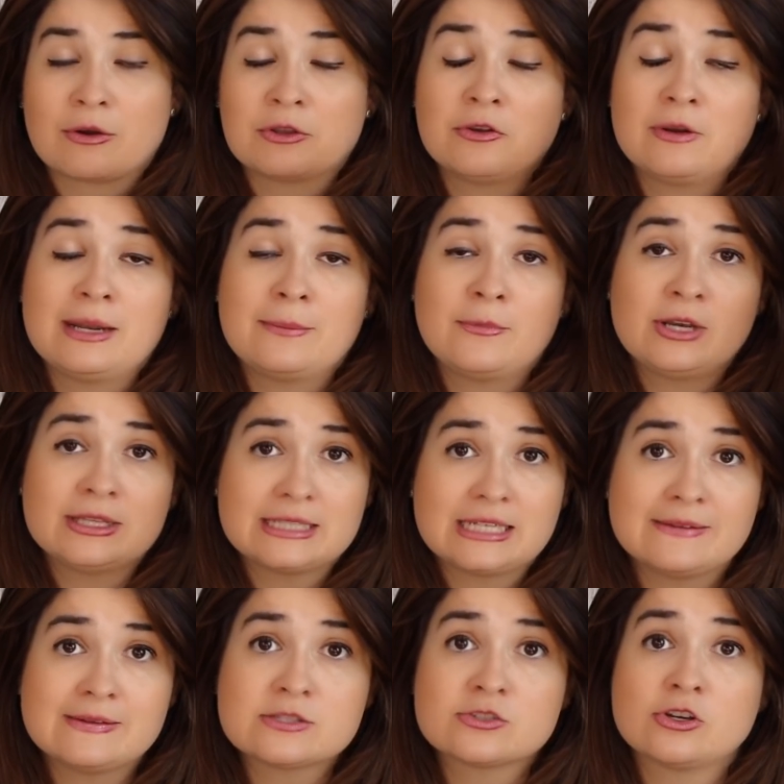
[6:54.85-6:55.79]
Cuando hablamos de
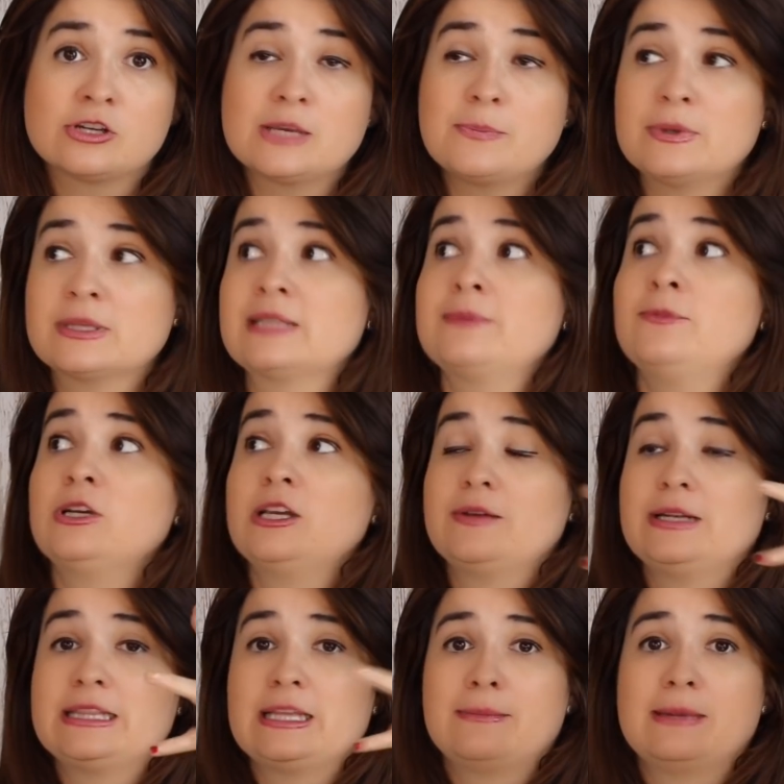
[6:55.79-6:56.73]
televisores, pues tenemos que
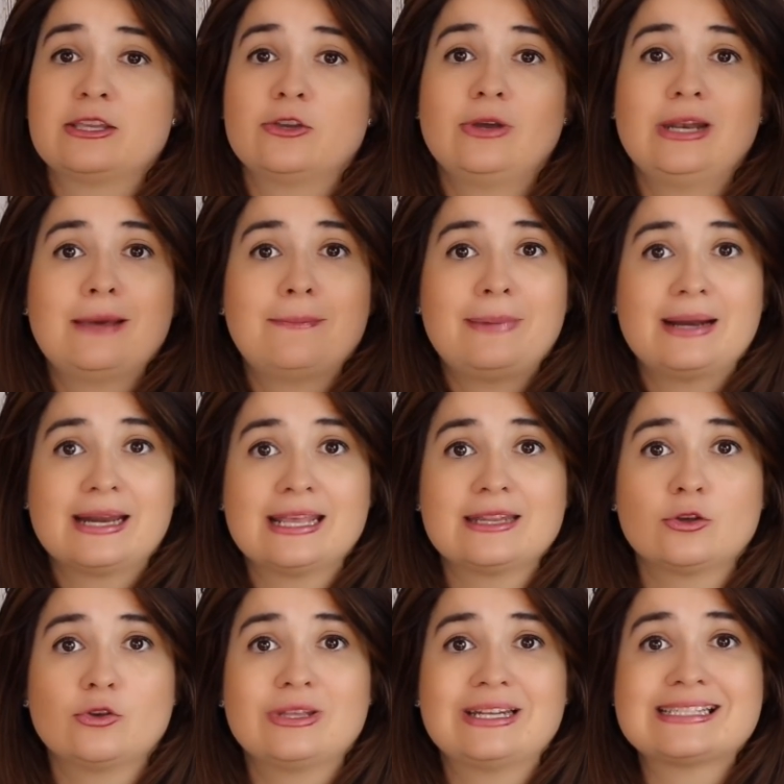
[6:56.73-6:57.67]
ver el tamaño de la
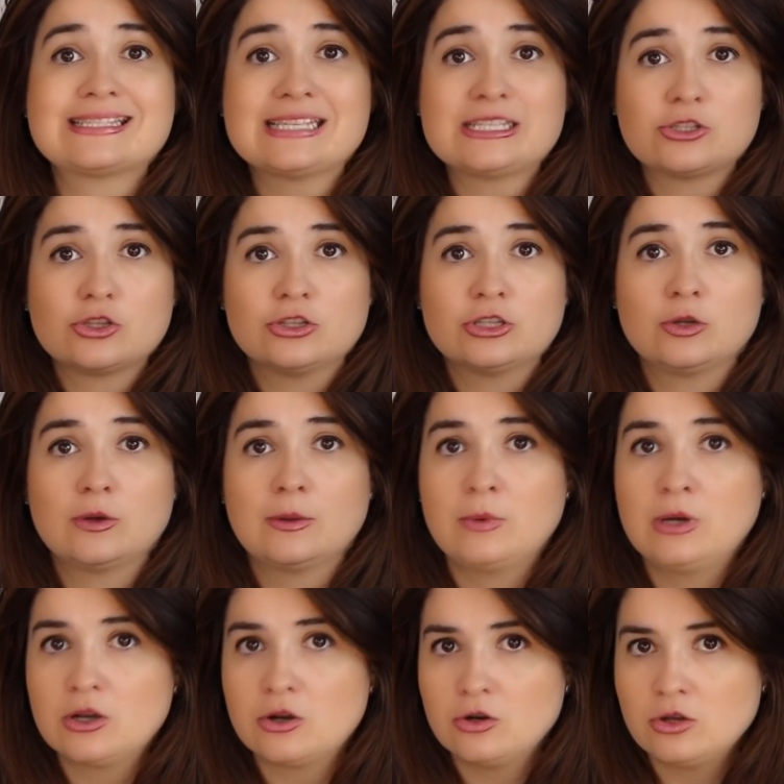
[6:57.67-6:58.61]
pared o del sitio donde lo
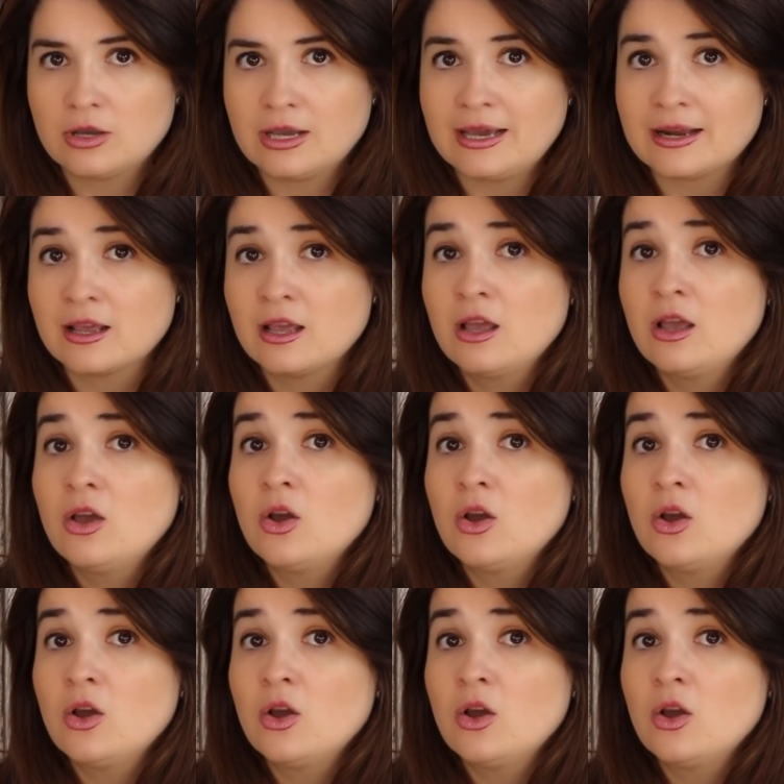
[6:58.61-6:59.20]
vamos a colocar.